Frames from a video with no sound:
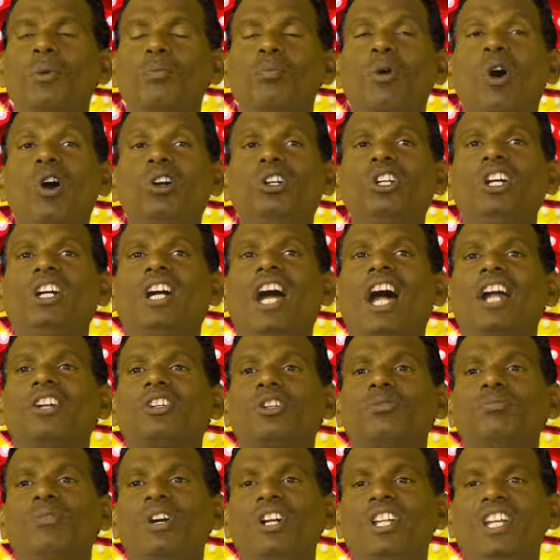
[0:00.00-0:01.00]
போட்டு
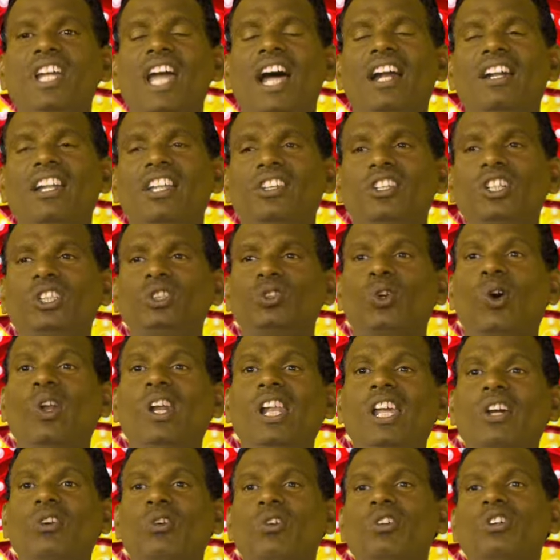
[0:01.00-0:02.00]
காட்டும்படி அல்லது
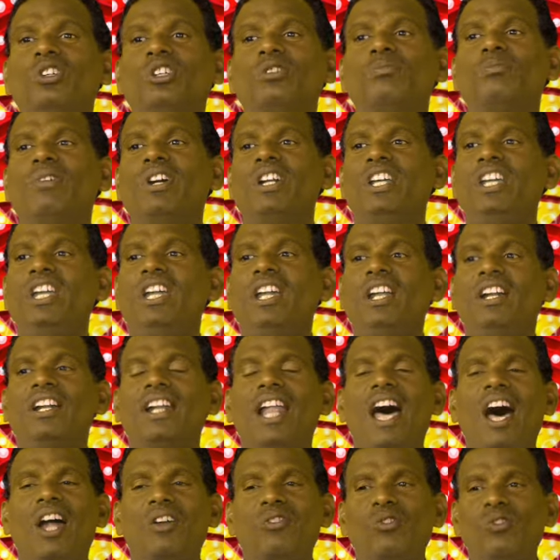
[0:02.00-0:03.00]
சொல்லிக் கொடுக்கும்படி
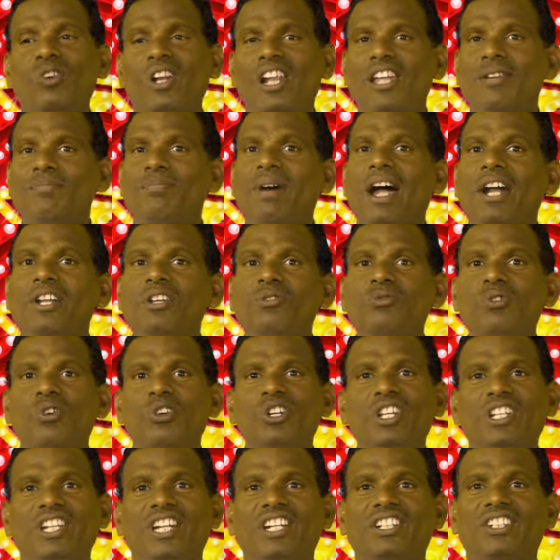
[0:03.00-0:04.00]
நான் உங்களை
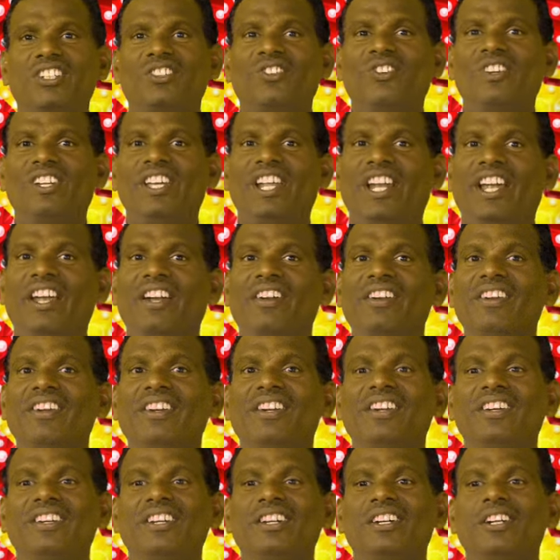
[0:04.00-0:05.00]
பணிவோடு கேட்டுக்கொள்கிறேன்
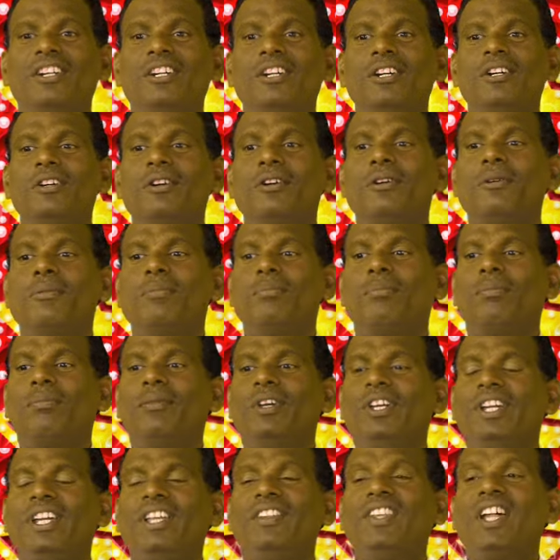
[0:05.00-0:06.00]

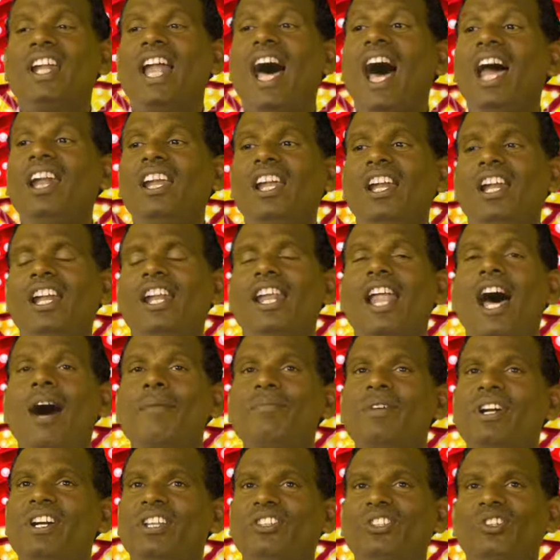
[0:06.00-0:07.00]
இந்த நாளில்
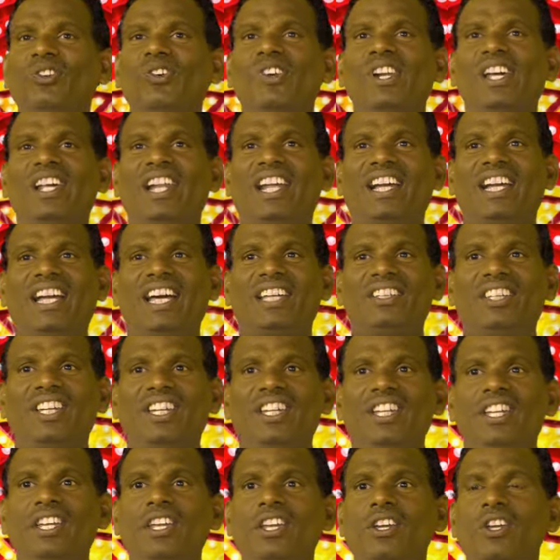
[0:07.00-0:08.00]
நாம் எடுத்துக்கொள்கிற
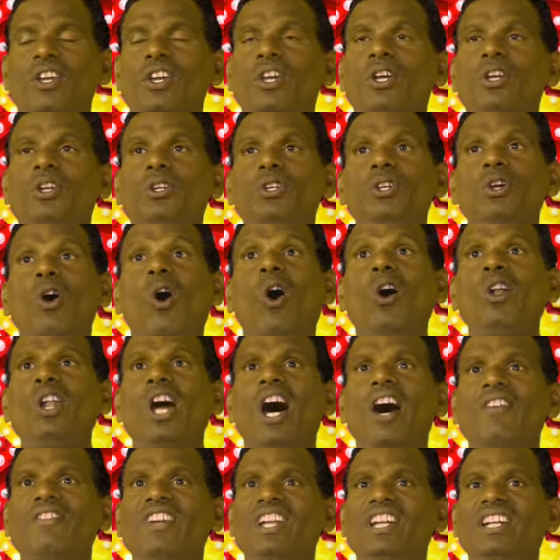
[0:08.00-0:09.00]
கதை
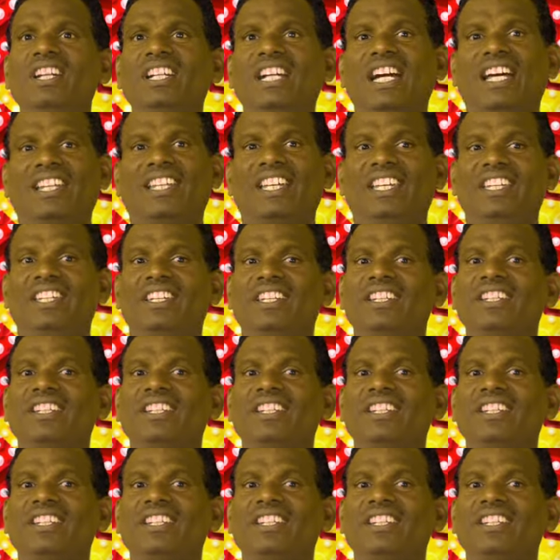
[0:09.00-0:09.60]
யோனாவின் கதை